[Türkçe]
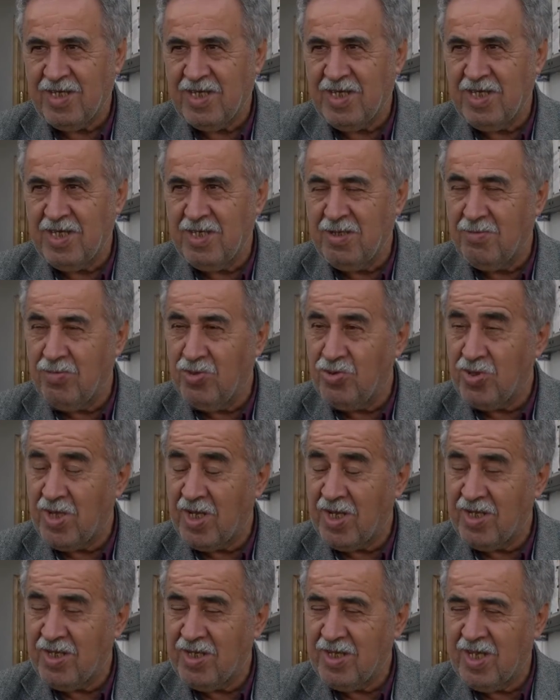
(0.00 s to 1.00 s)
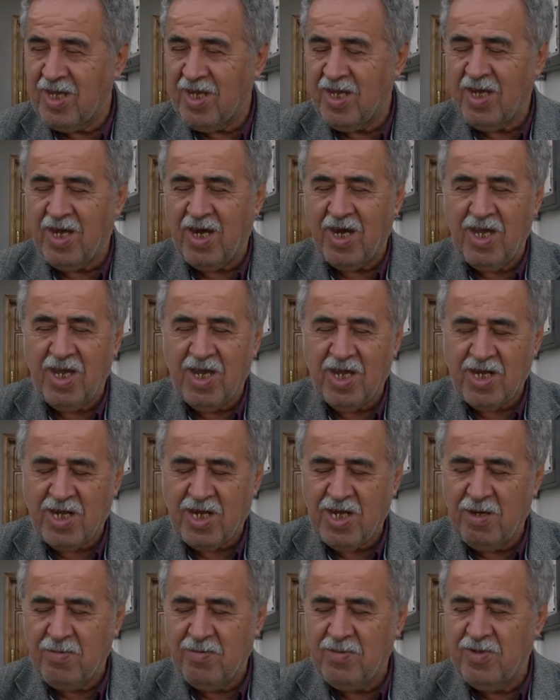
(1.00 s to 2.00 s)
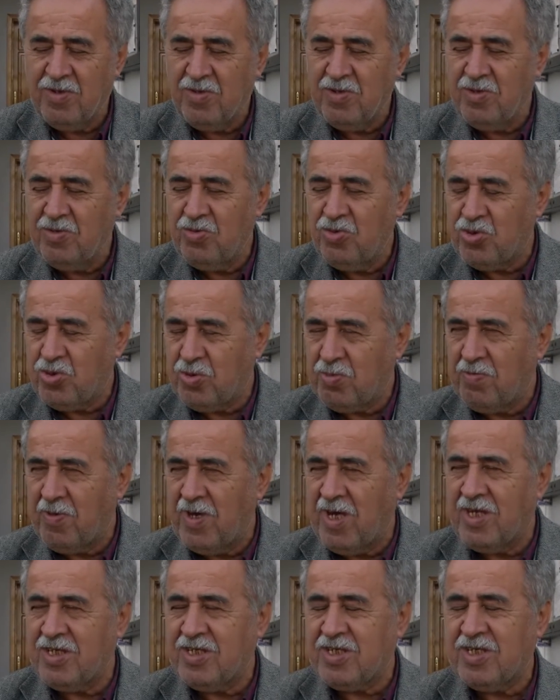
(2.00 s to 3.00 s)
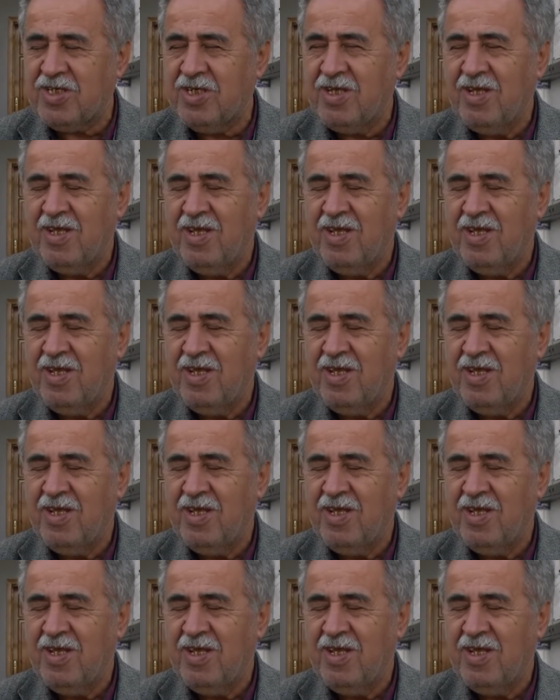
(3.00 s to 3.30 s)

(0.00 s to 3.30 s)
giyim üzerinde, ayakkabı, üst baş,